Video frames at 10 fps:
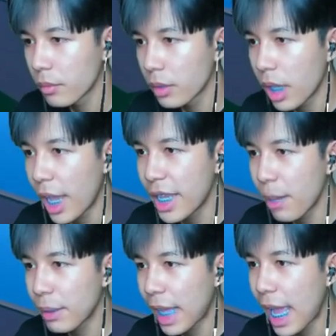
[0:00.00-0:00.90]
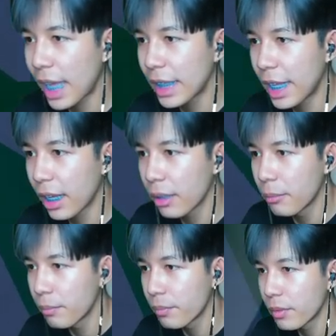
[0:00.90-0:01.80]
ไอเฮียมันฆ่ากันเอง
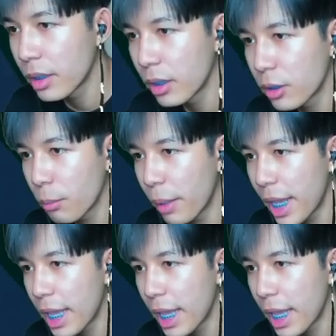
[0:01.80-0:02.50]
สมเพศ